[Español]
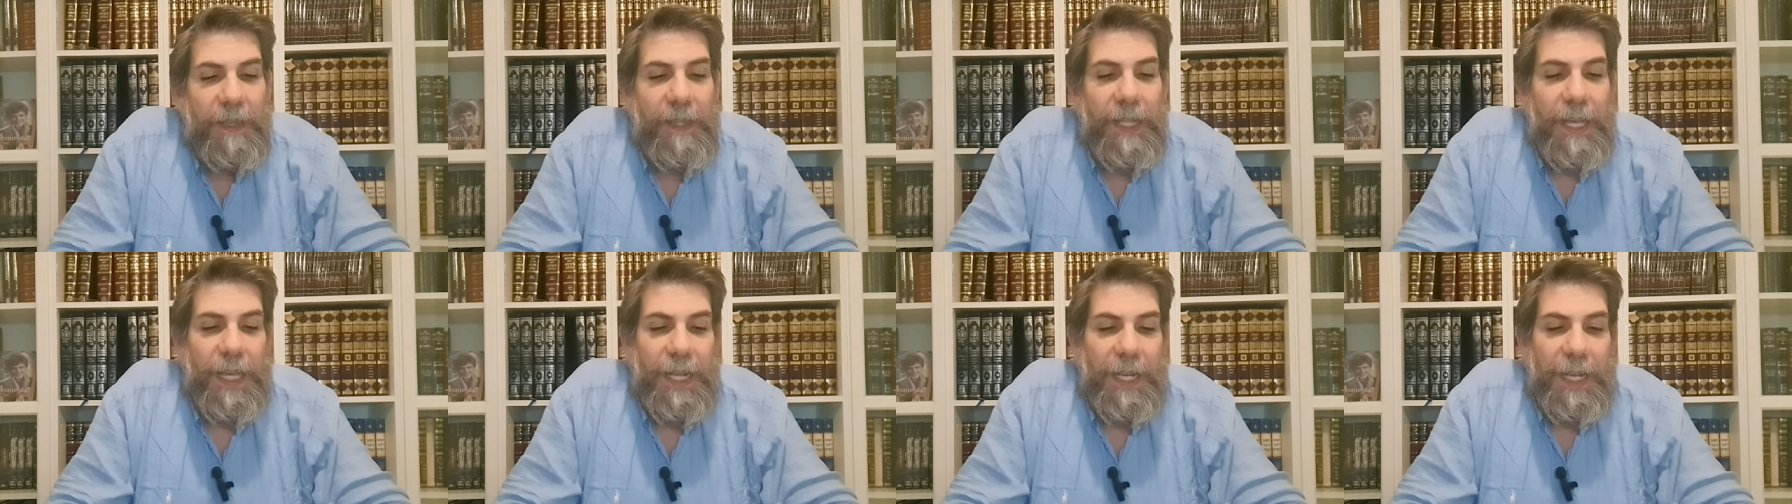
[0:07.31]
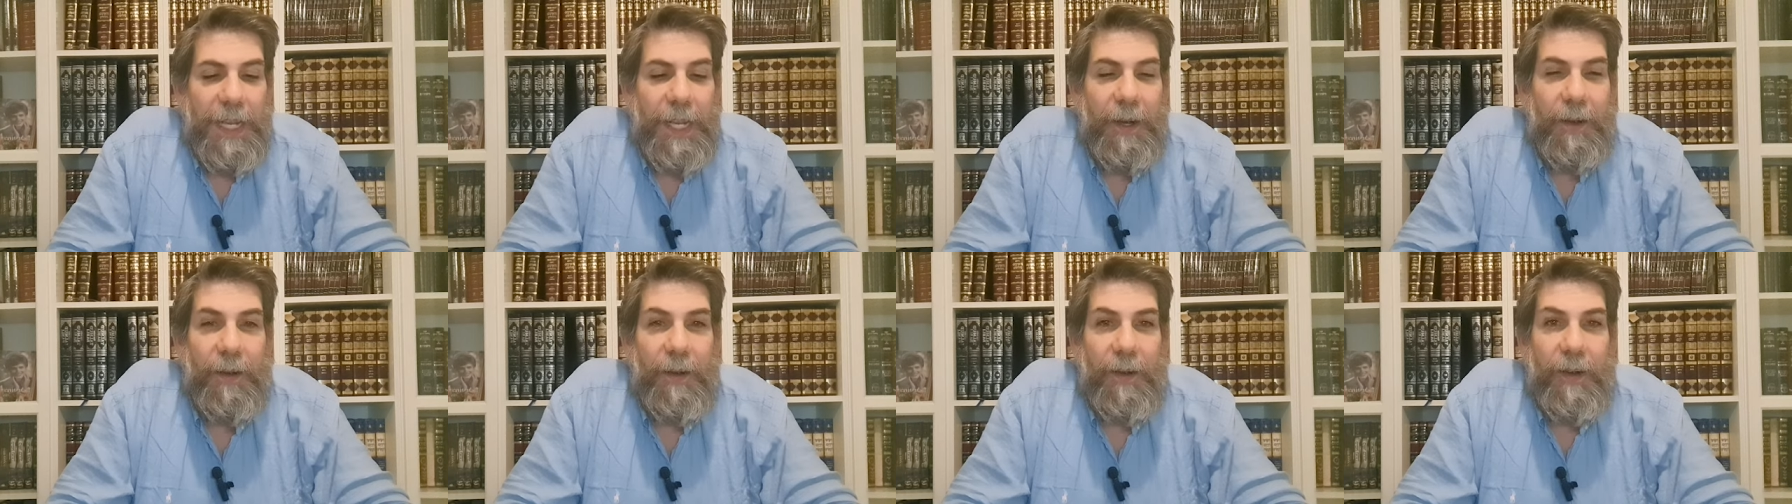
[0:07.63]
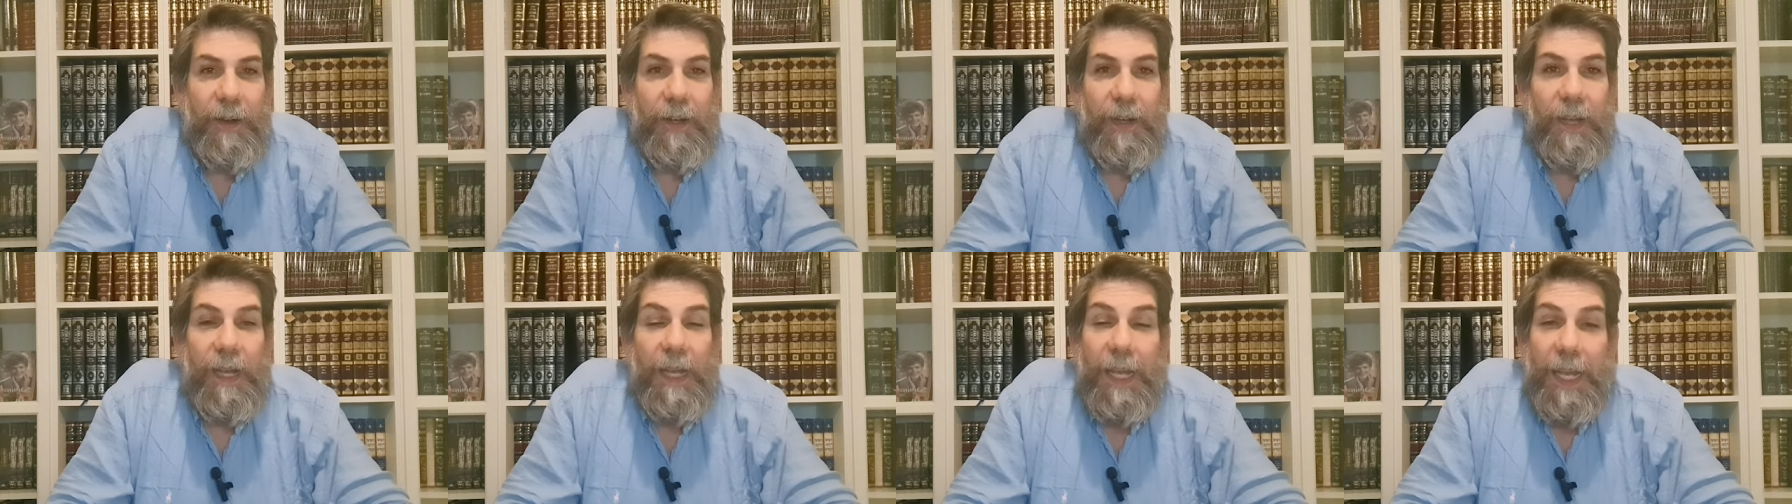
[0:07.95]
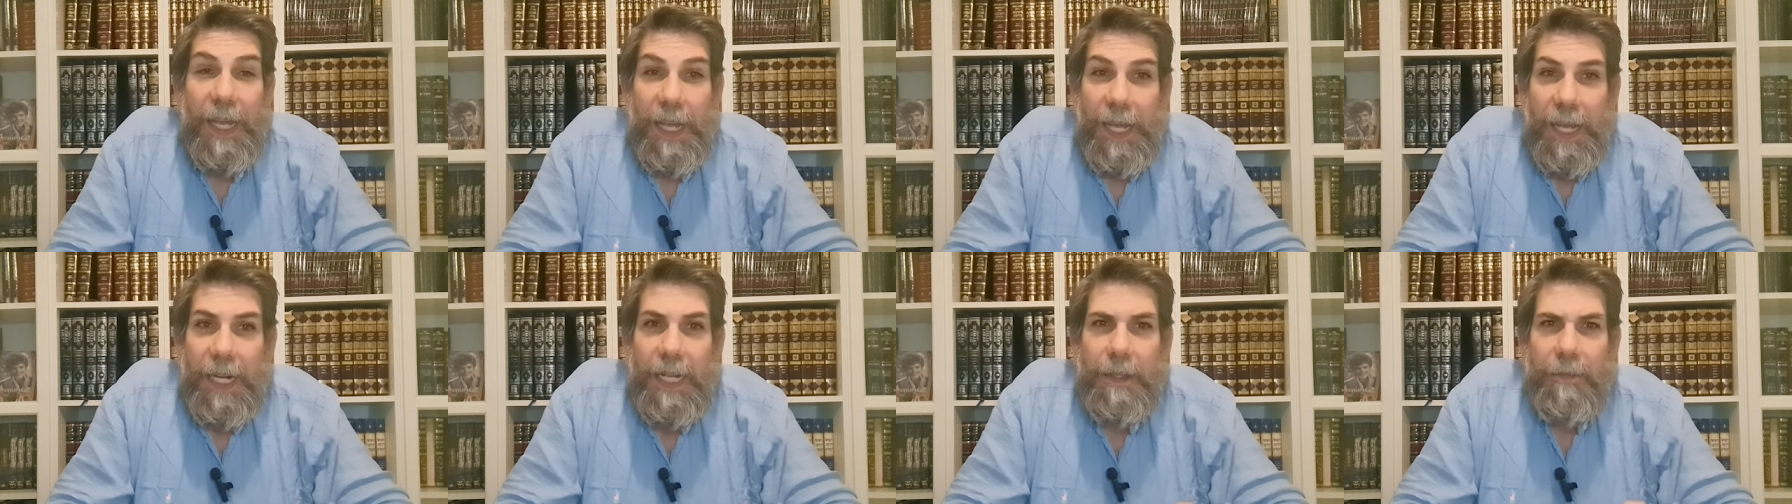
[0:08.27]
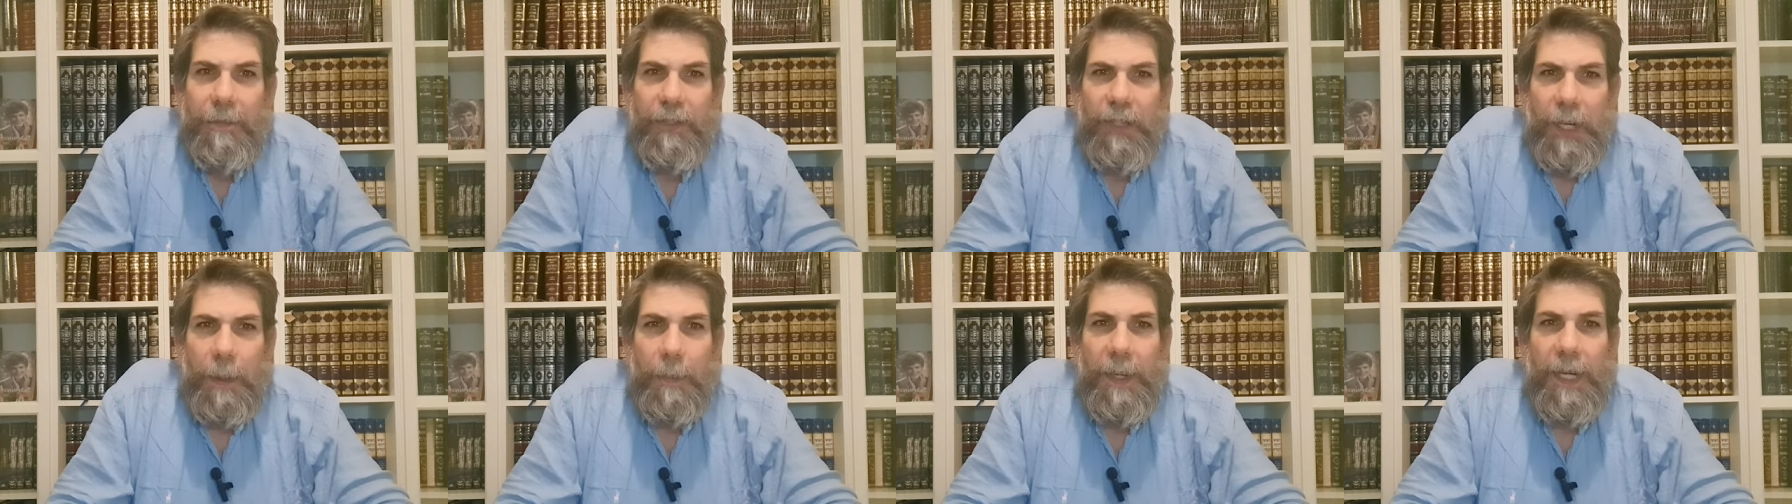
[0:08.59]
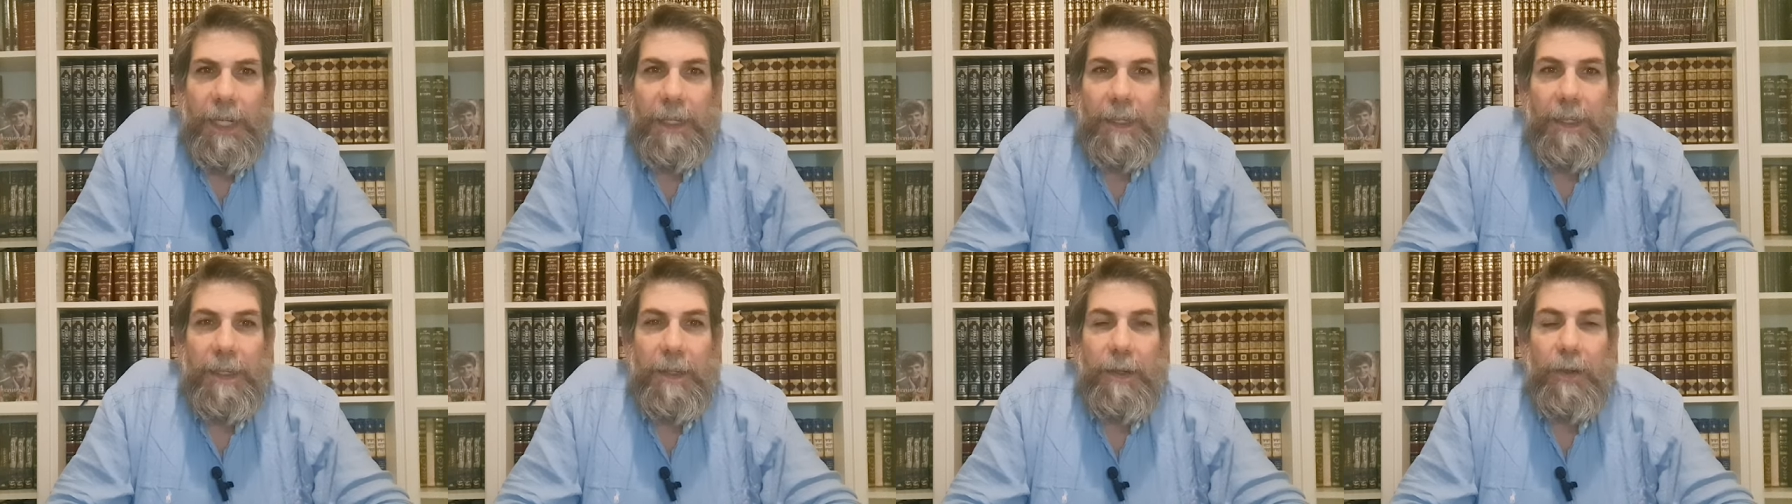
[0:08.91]
de enero, Erev
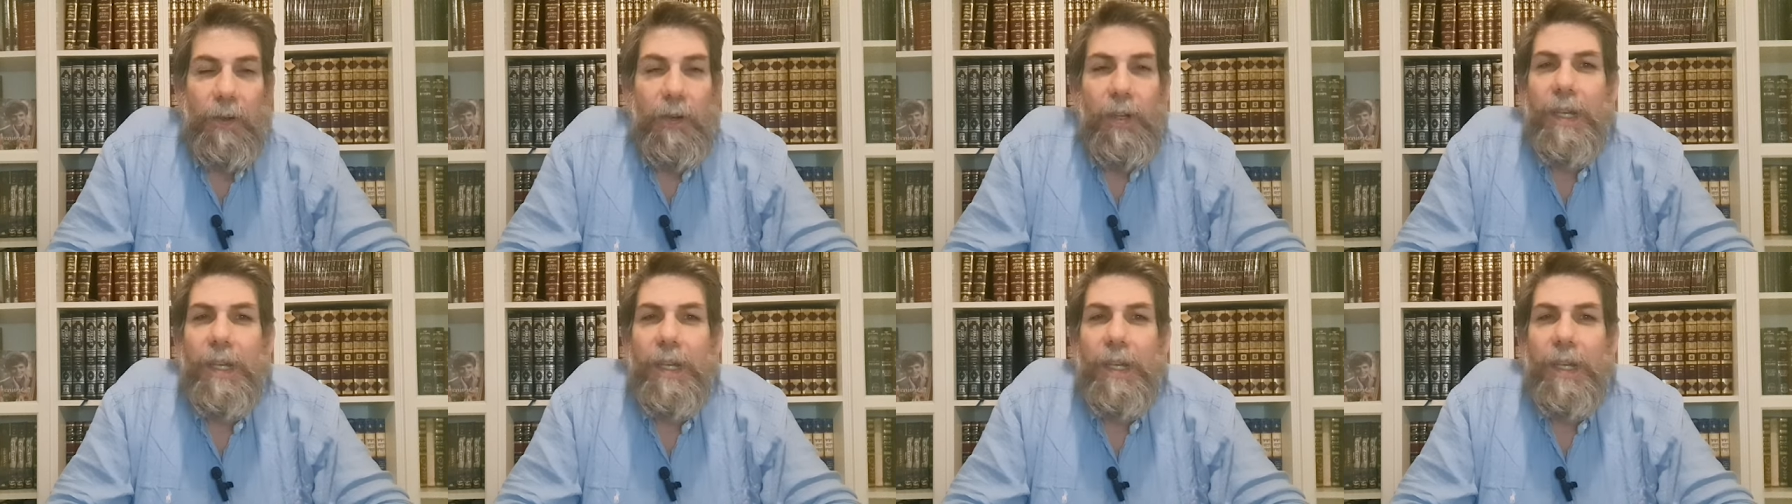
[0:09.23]
Shabbat.